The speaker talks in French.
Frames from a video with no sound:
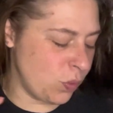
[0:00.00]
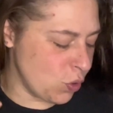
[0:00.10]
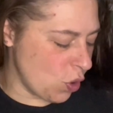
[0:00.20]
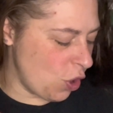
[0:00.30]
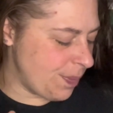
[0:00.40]

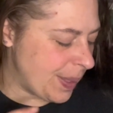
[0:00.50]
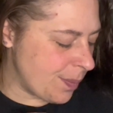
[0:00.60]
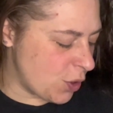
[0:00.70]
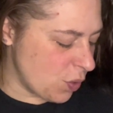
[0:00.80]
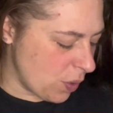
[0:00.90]
toujours le
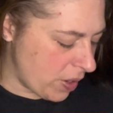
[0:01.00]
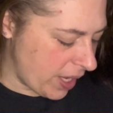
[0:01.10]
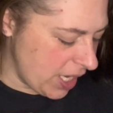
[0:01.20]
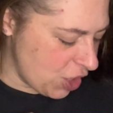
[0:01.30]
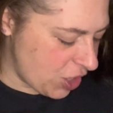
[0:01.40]
même jour
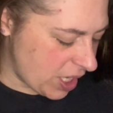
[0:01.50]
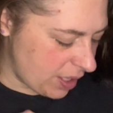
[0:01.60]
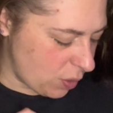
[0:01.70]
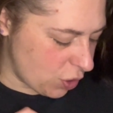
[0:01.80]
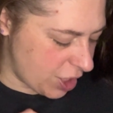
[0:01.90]
Isha
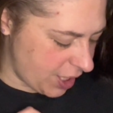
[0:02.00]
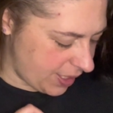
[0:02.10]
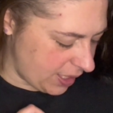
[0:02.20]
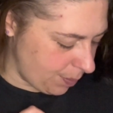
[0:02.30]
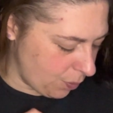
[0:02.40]
de
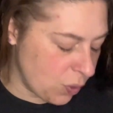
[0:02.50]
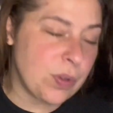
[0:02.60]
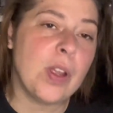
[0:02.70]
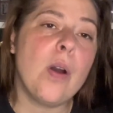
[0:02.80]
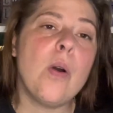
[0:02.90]
Jessie
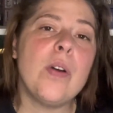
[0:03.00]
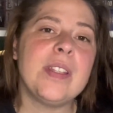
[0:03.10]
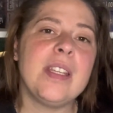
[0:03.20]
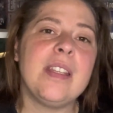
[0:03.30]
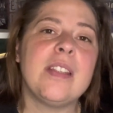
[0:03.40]
Moon aux
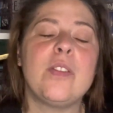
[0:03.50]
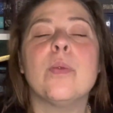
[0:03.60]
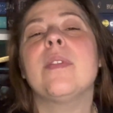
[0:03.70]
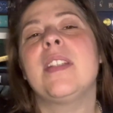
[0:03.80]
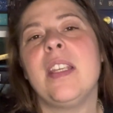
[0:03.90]

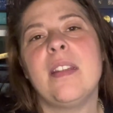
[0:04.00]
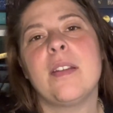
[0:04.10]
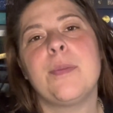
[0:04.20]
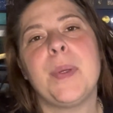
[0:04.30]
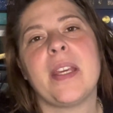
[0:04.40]
éditions Teen
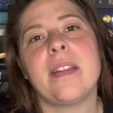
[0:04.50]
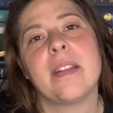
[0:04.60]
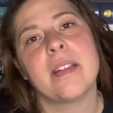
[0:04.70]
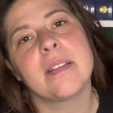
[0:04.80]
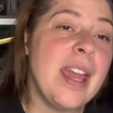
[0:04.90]
Spirit.
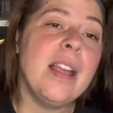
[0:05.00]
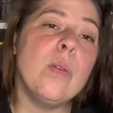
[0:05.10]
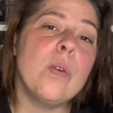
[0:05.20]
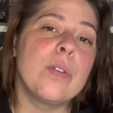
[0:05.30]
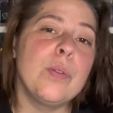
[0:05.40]
Et
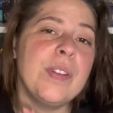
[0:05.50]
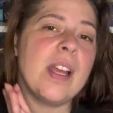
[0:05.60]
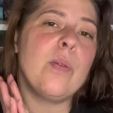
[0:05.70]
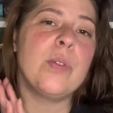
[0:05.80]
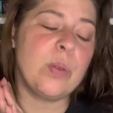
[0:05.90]
donc, nous
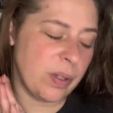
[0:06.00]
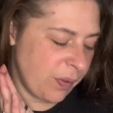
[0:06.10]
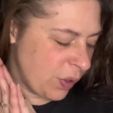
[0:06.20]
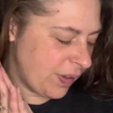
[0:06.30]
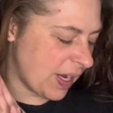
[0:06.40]
allons
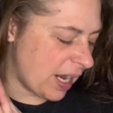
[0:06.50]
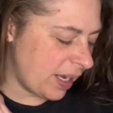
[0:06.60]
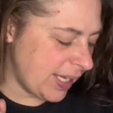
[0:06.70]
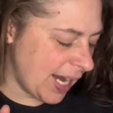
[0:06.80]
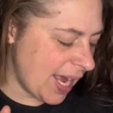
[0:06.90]
suivre Tala.
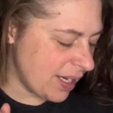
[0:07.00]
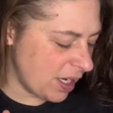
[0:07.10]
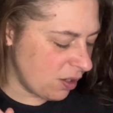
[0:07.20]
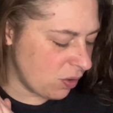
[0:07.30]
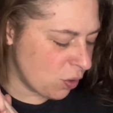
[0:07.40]
Tala, qui
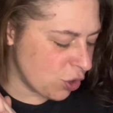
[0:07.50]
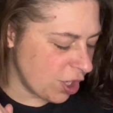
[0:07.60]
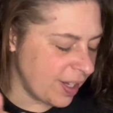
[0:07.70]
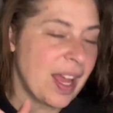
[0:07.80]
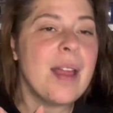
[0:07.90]
est une
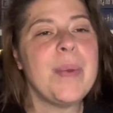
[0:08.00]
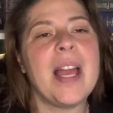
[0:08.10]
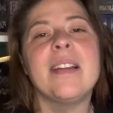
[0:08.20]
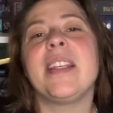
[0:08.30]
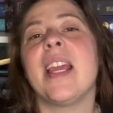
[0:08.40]
jeune
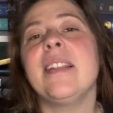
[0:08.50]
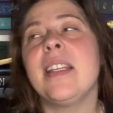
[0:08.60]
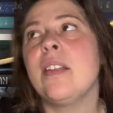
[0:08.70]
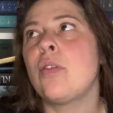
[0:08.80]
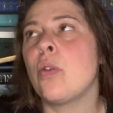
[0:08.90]
amérindienne
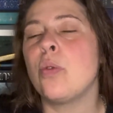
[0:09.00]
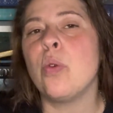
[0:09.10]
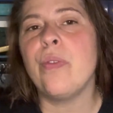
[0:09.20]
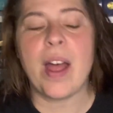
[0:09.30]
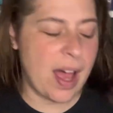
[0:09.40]
qui se
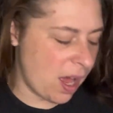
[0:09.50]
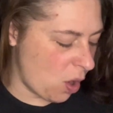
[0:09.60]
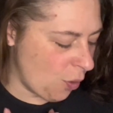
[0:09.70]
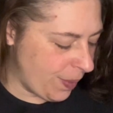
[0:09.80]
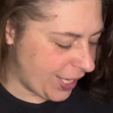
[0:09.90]
retrouve à
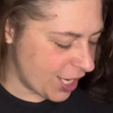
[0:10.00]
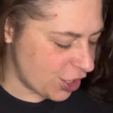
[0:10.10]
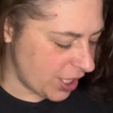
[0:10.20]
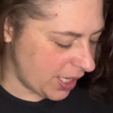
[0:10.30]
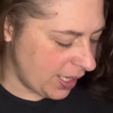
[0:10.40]

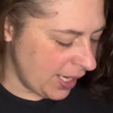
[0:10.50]
emménager